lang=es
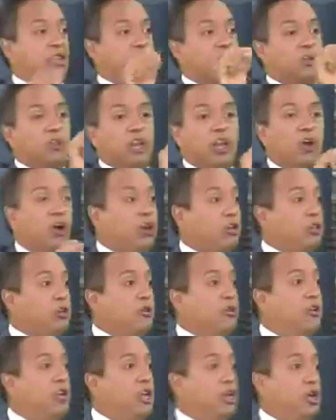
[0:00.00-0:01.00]
tantos del
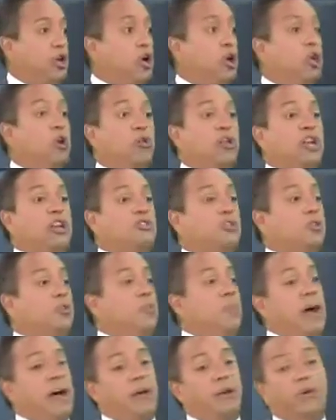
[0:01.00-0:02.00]
otro, ¿no? Y los derechos
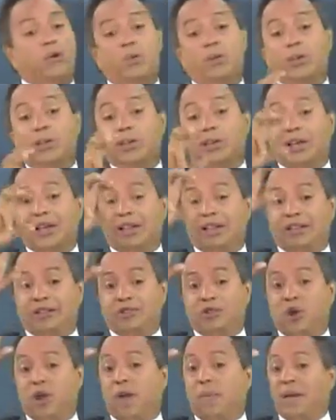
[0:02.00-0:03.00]
humanos este,
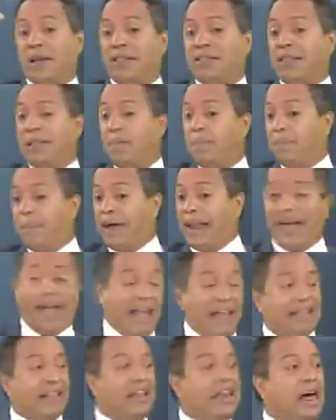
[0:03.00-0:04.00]
solamente es para
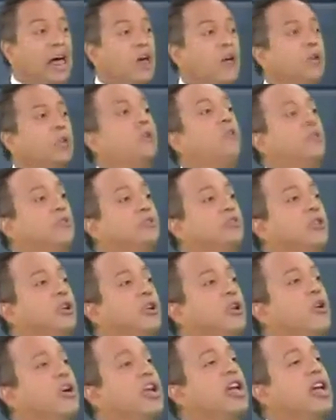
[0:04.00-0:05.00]
este lado, ¿no? Yo
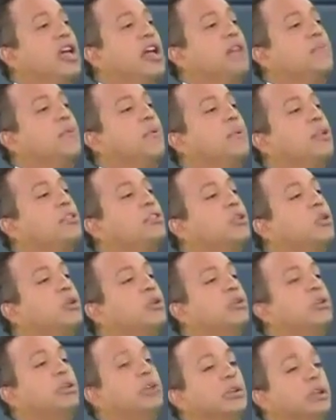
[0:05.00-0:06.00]
creo que el
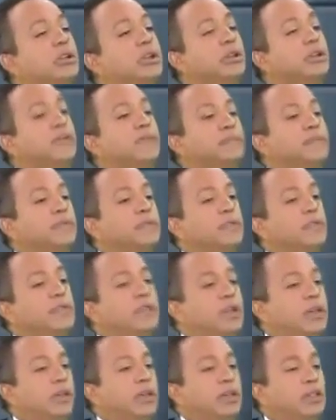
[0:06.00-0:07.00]
momento
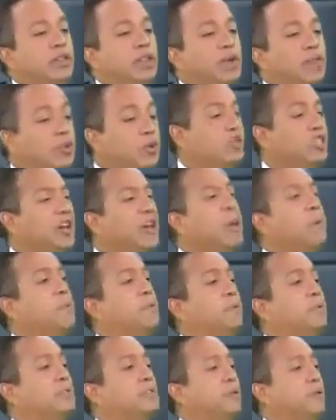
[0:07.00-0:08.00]
de, de mucha
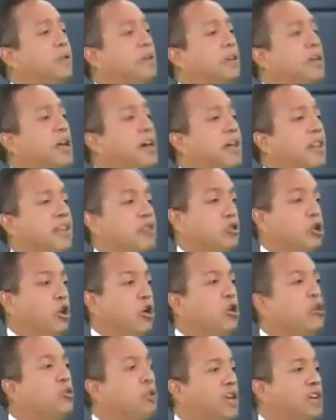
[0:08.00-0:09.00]
responsabilidad de
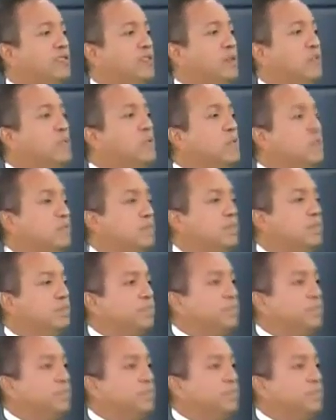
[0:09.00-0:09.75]
todos los que hacemos